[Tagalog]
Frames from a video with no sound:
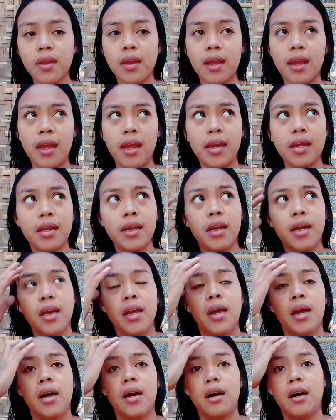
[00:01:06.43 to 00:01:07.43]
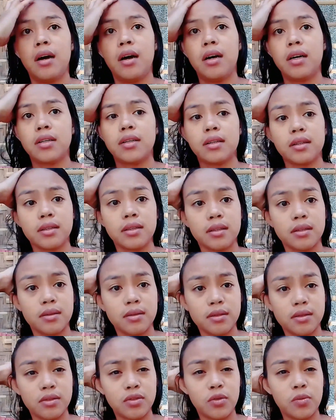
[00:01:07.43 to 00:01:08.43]
And uh,
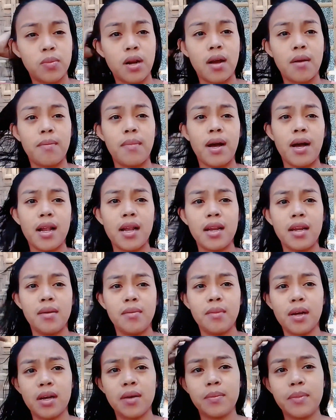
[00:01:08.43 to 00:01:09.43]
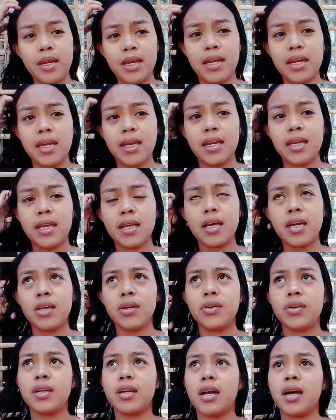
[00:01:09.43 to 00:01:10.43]
sobrang mahal na mga bilihin
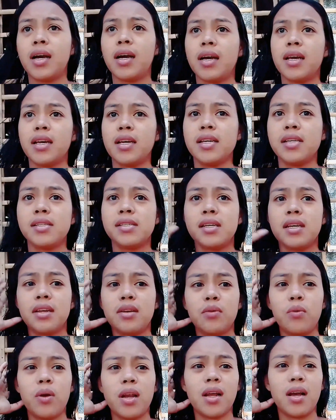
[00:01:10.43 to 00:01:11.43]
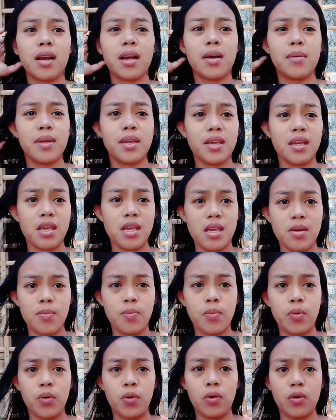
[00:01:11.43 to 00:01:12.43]
ngayon guys and wala kaming
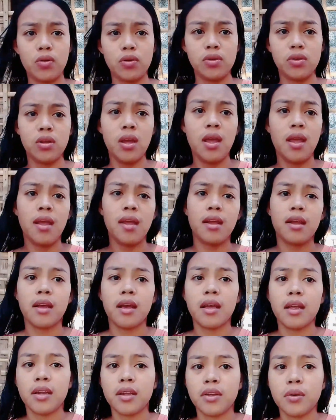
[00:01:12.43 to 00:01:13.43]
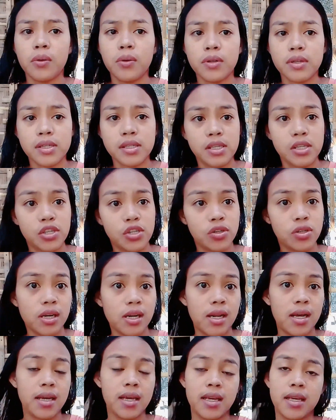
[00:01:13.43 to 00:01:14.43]
ipon and yung decision
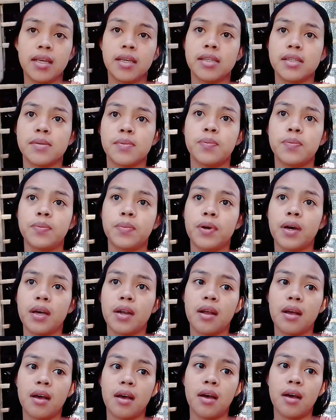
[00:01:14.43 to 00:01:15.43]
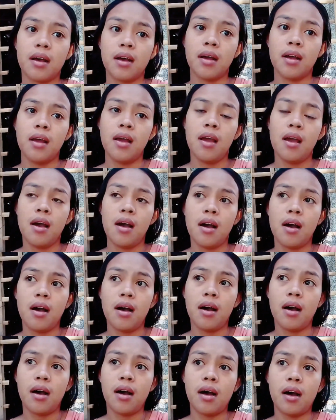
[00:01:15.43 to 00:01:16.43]
nila is parang
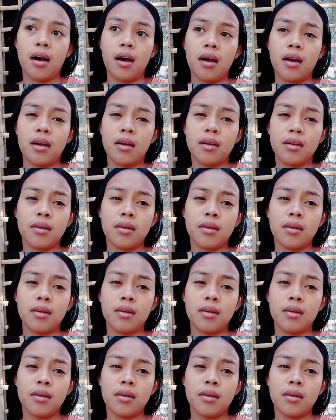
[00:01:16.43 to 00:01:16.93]
uh,